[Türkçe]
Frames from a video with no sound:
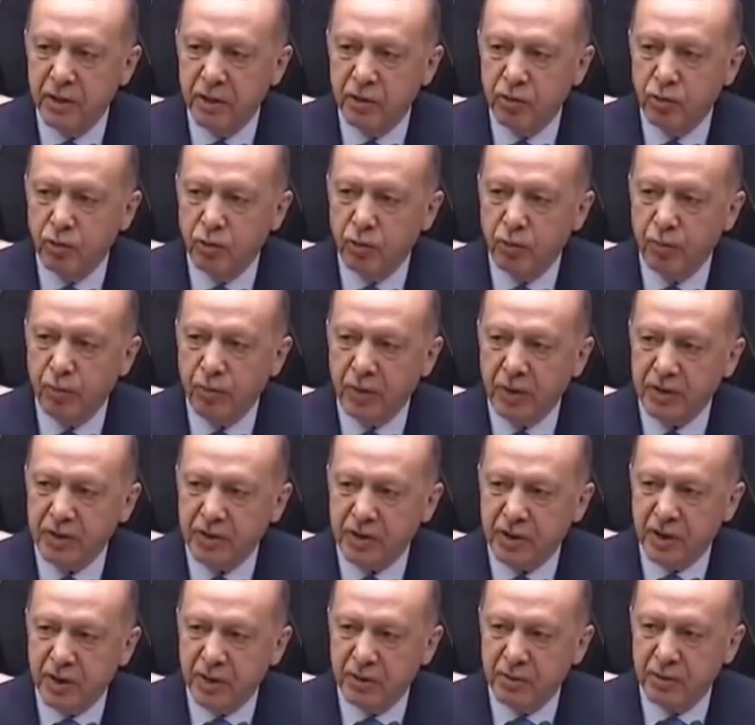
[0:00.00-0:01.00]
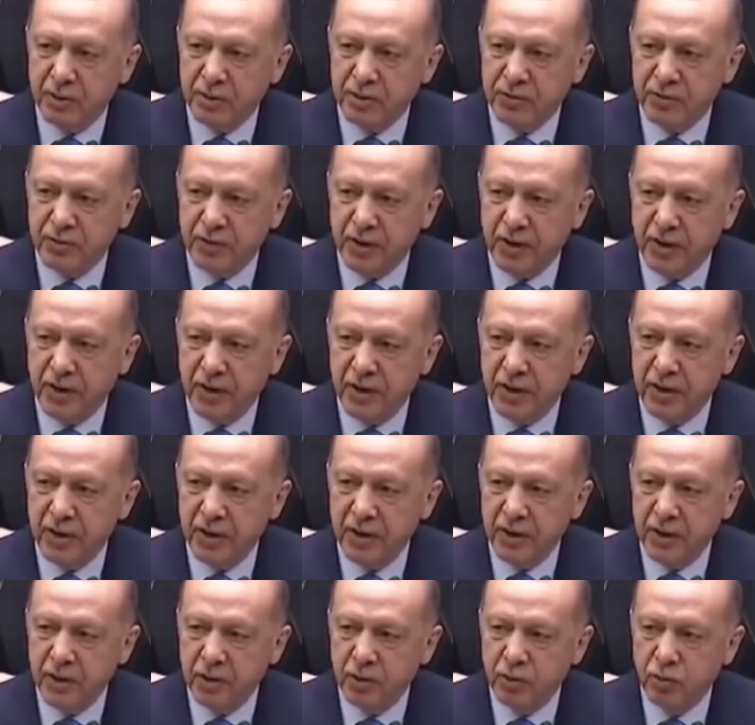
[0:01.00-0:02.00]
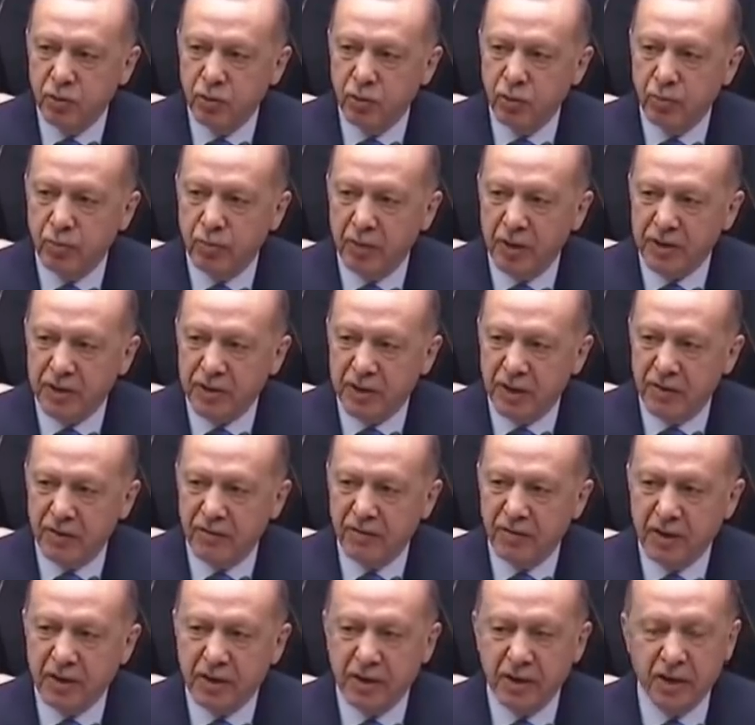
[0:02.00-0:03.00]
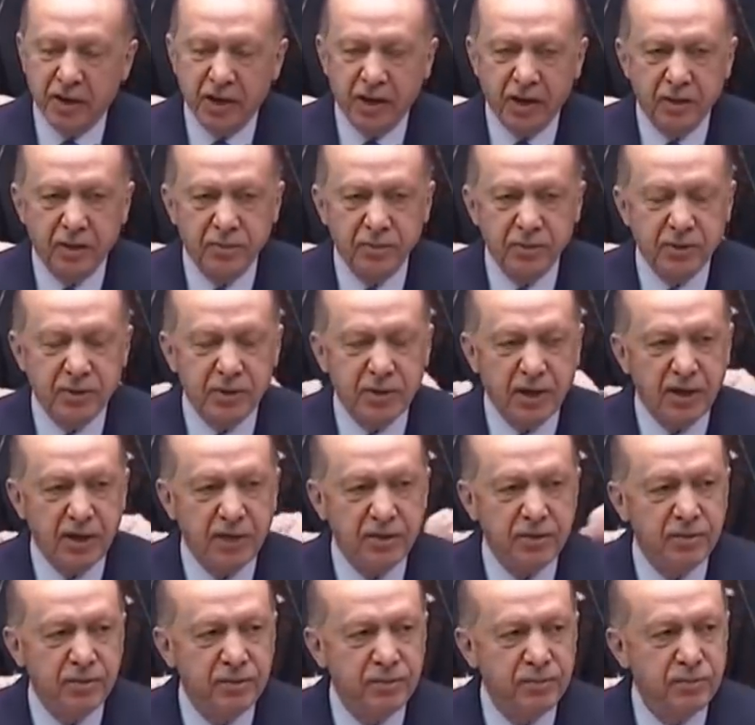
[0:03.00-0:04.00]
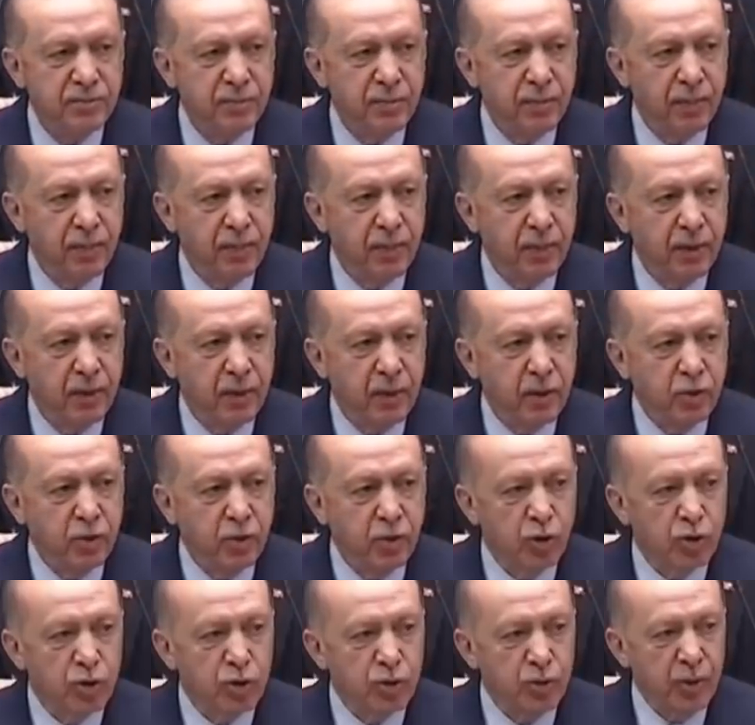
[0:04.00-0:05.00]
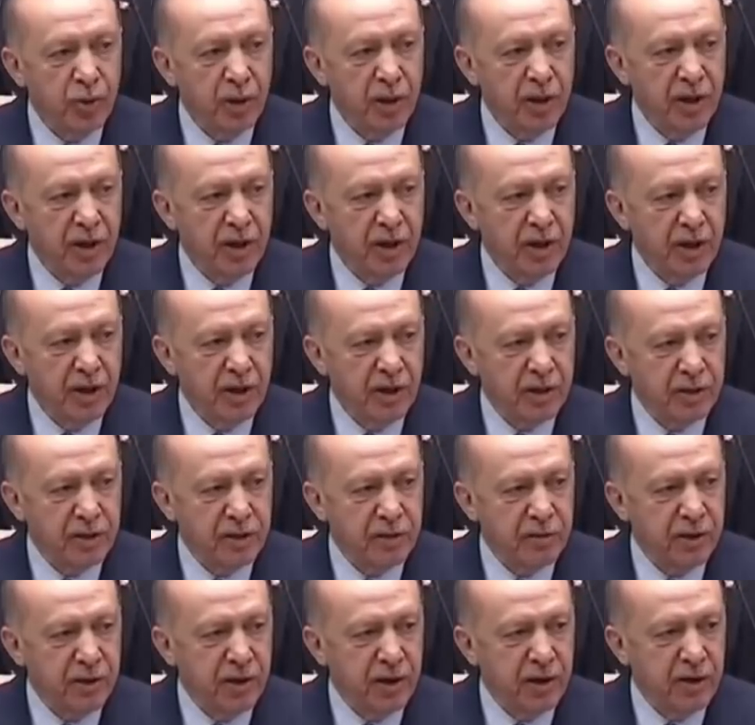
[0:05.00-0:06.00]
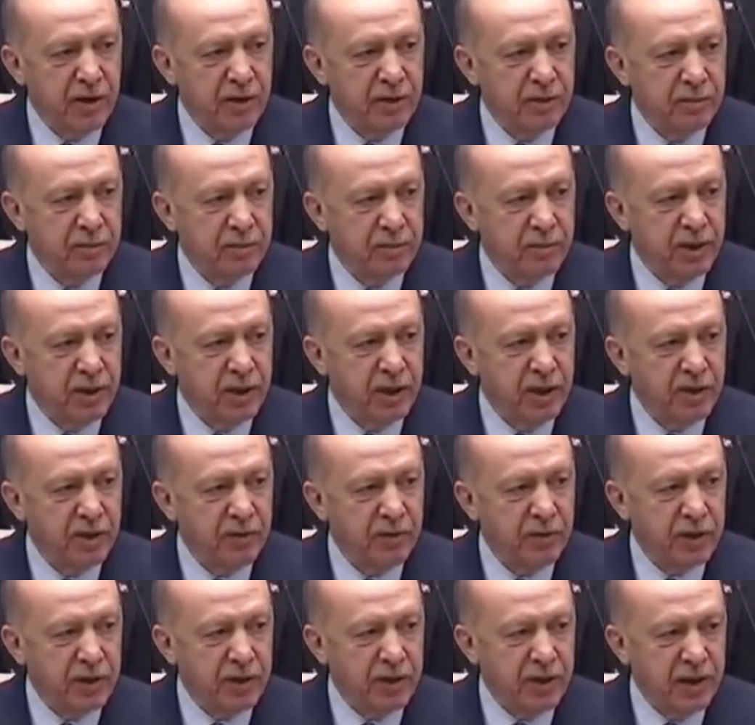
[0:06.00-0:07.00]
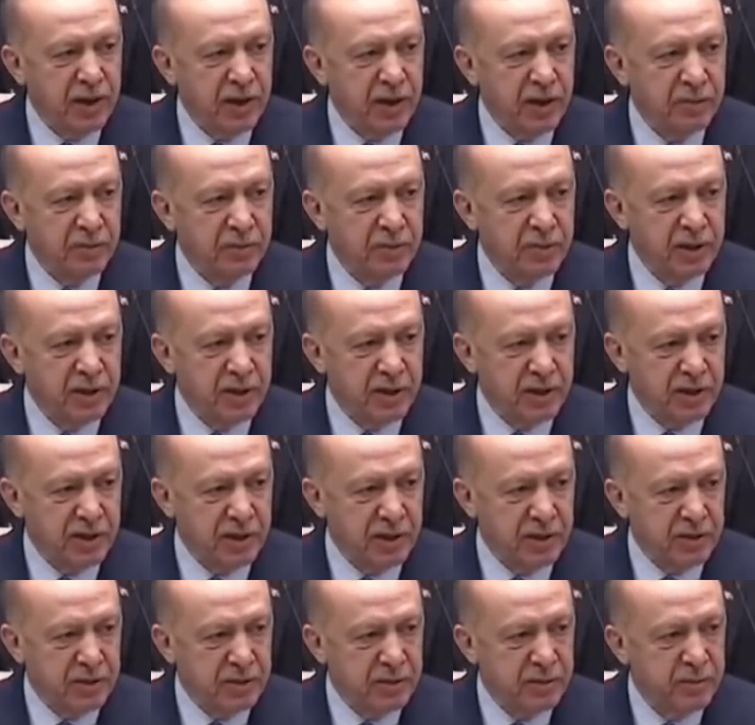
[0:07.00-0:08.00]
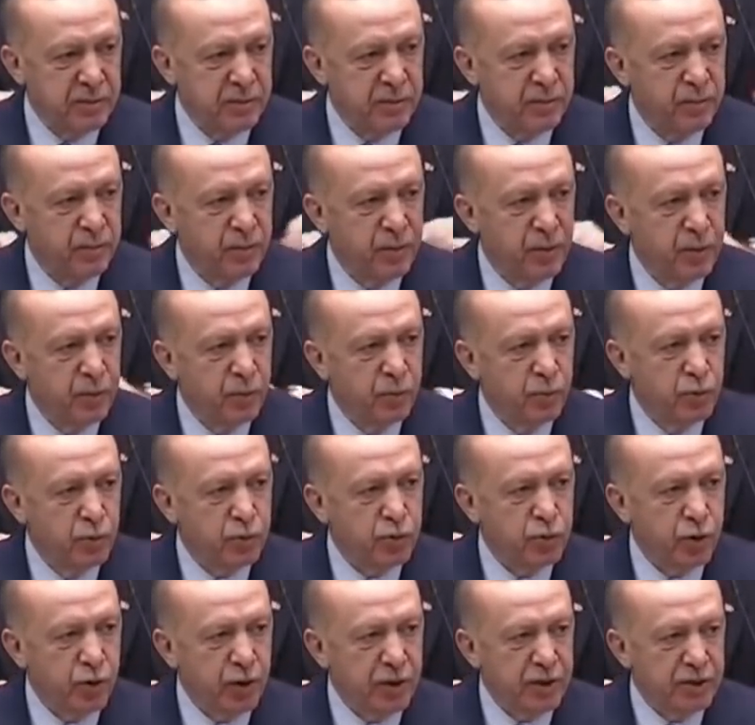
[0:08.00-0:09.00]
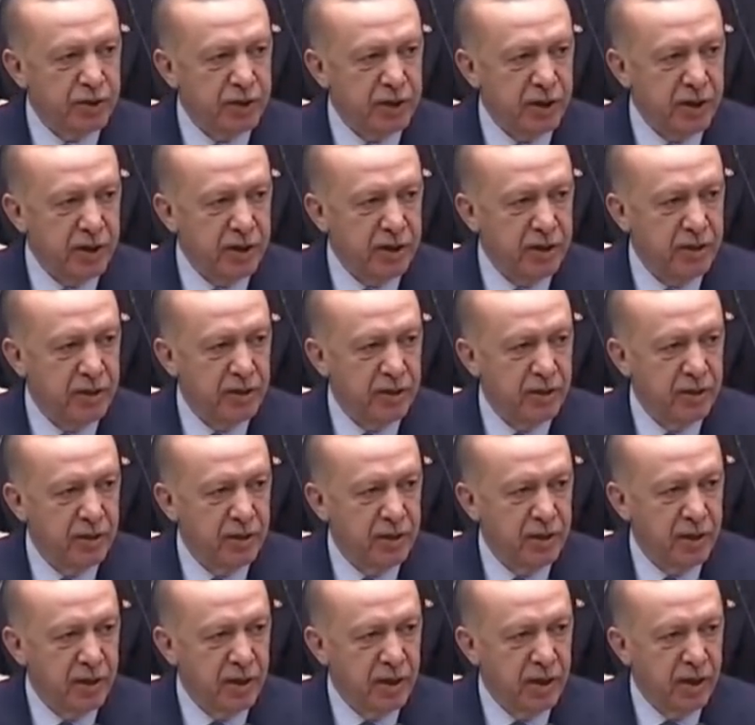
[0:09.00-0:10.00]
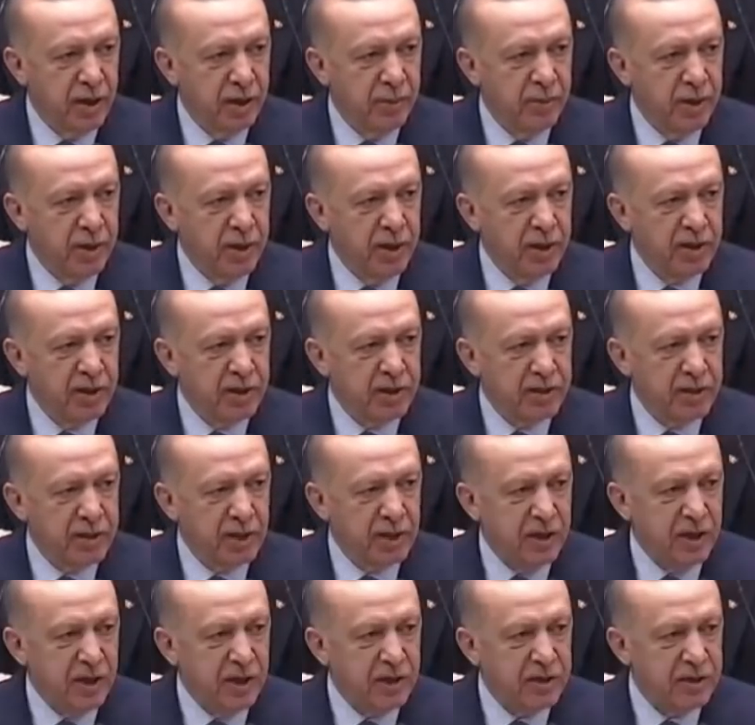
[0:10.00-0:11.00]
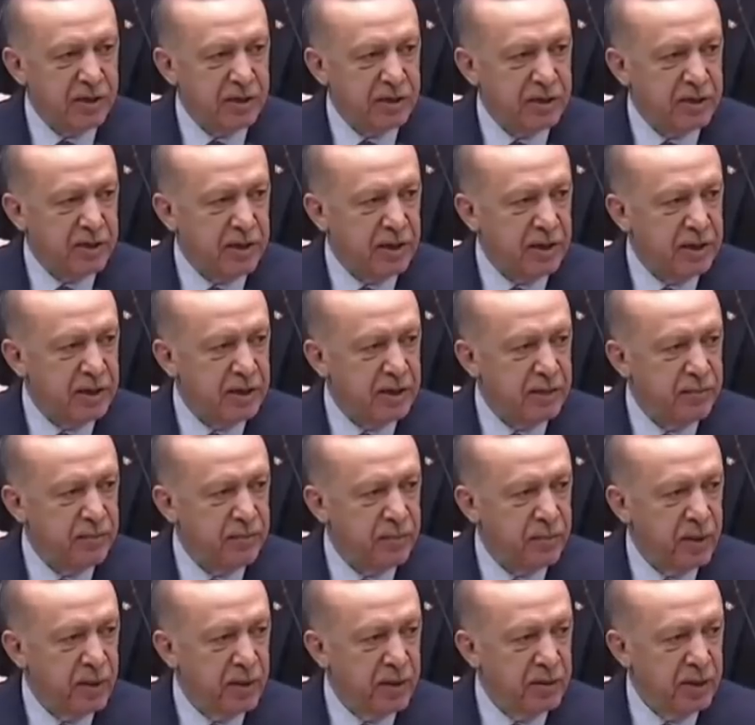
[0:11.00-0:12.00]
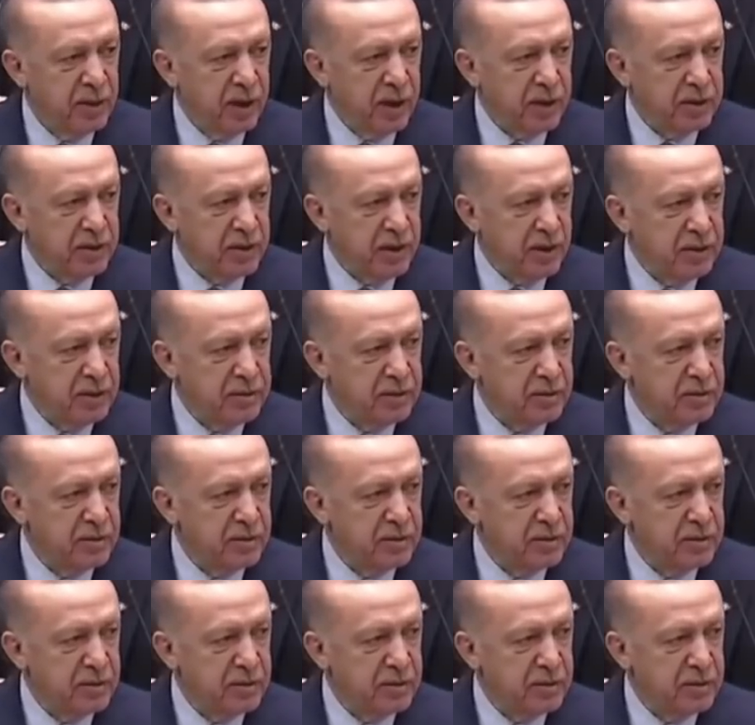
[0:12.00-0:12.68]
grup başkanımız ve grup başkan vekillerimizden görüşmelere katkı veren milletvekillerimize kadar bu süreçte emeği geçen herkese tekrar